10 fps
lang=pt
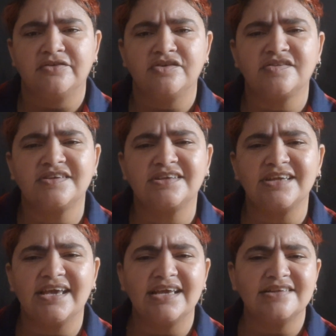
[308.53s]
Disse
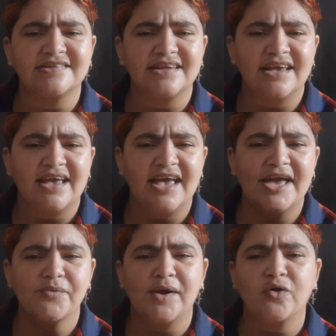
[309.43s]
que eles
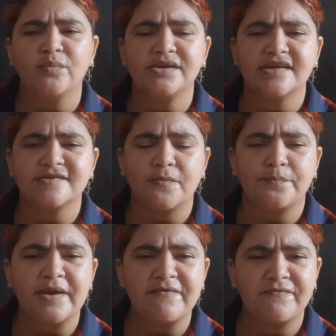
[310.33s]
eram uma combinação
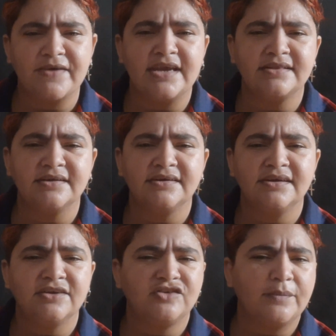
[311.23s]
perfeita
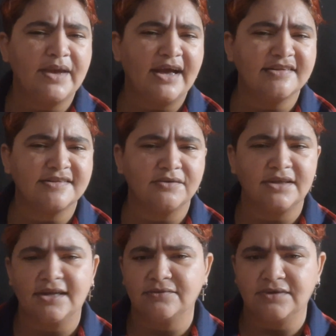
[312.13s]
de aberração
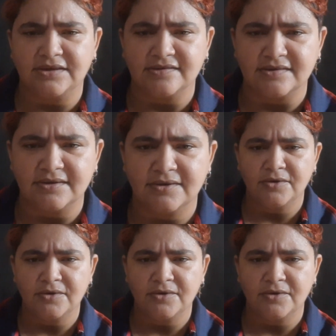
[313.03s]
da natureza,